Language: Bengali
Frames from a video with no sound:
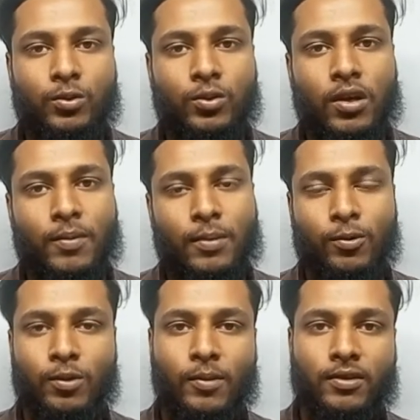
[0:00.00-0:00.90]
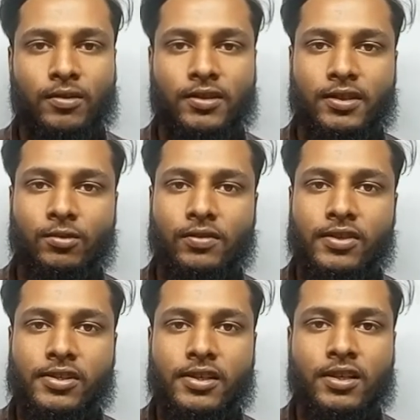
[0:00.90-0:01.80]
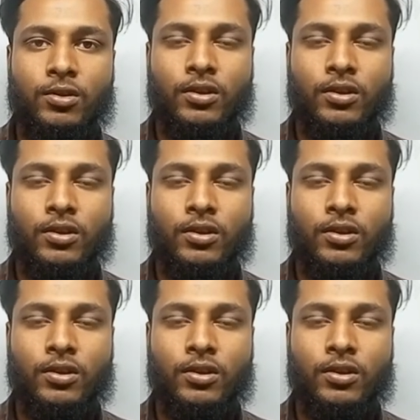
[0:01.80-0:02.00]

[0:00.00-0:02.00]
তো আমরা প্রথম পার্ট অলরেডি করে ফেলছি